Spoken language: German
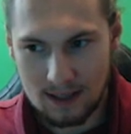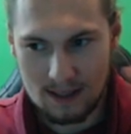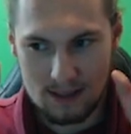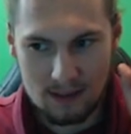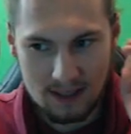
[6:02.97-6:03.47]

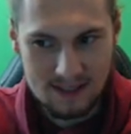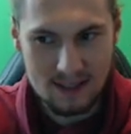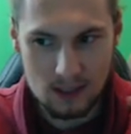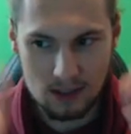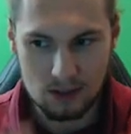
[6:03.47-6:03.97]
kann
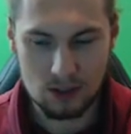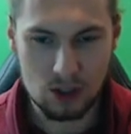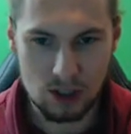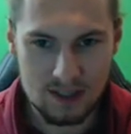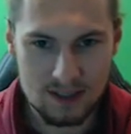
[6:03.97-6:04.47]
Laser
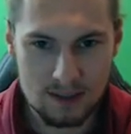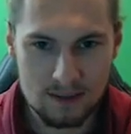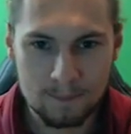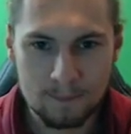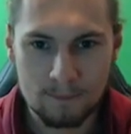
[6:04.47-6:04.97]

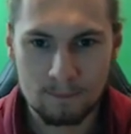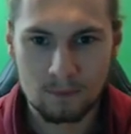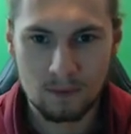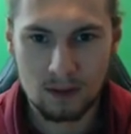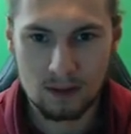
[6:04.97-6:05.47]
schießen.
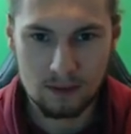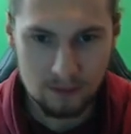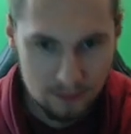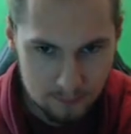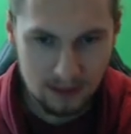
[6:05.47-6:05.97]
Äh,
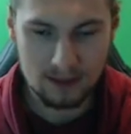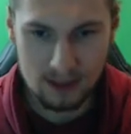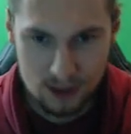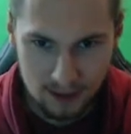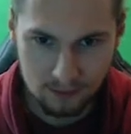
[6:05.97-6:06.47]
macht
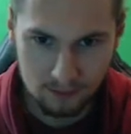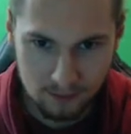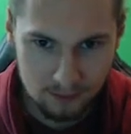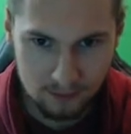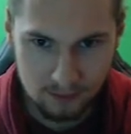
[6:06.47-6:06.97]
halt Schaden,
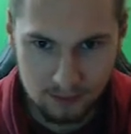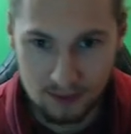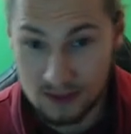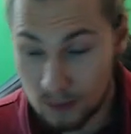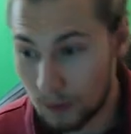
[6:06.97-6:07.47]
ne?
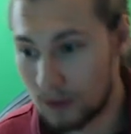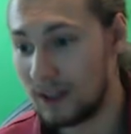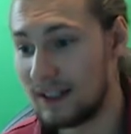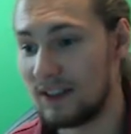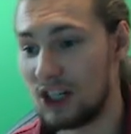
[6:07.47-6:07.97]
So
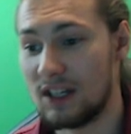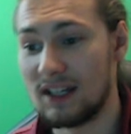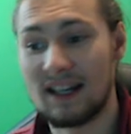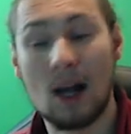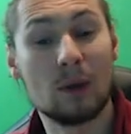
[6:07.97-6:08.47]
könnte das wahrscheinlich
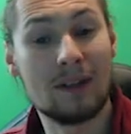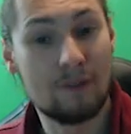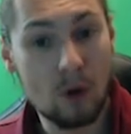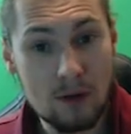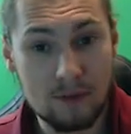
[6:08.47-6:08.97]
dann auch
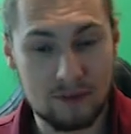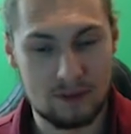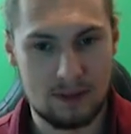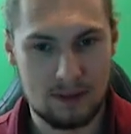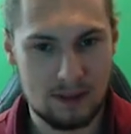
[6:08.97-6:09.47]
der Wolf
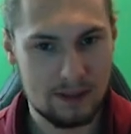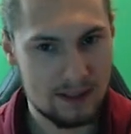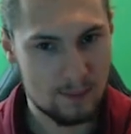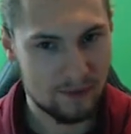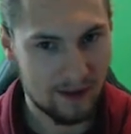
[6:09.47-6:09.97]
in
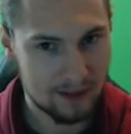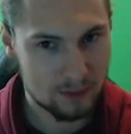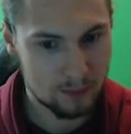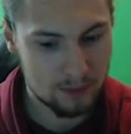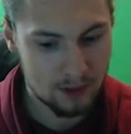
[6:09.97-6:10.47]
diesem Falle
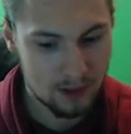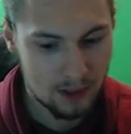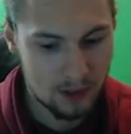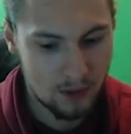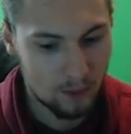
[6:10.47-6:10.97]
tun.
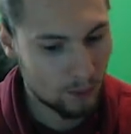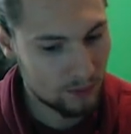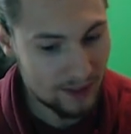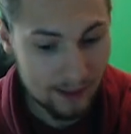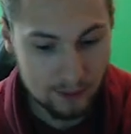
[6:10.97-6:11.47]

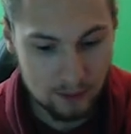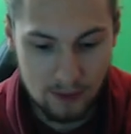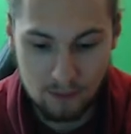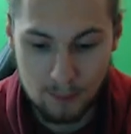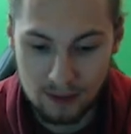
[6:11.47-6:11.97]
Und ja, da können
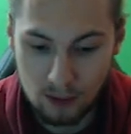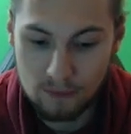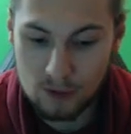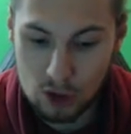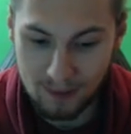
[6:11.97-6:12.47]
wir einfach mal
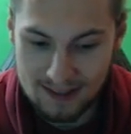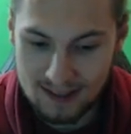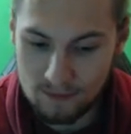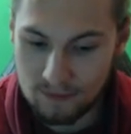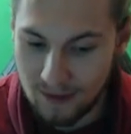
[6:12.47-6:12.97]
drauf gespannt
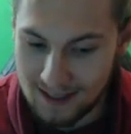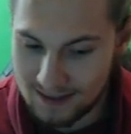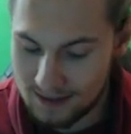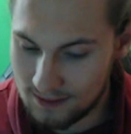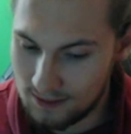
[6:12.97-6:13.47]
sein, was